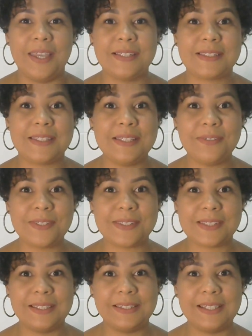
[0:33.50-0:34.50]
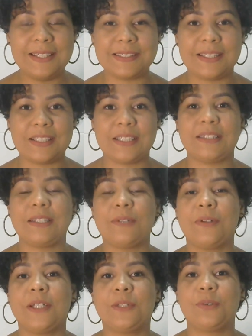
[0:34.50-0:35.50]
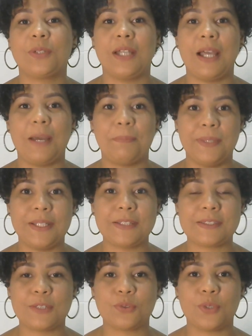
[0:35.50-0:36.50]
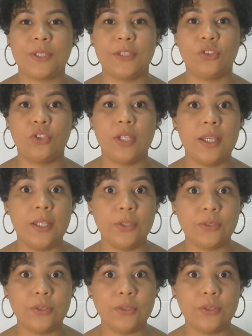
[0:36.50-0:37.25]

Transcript: Se você deseja ter uma leitura apenas na sua energia, eu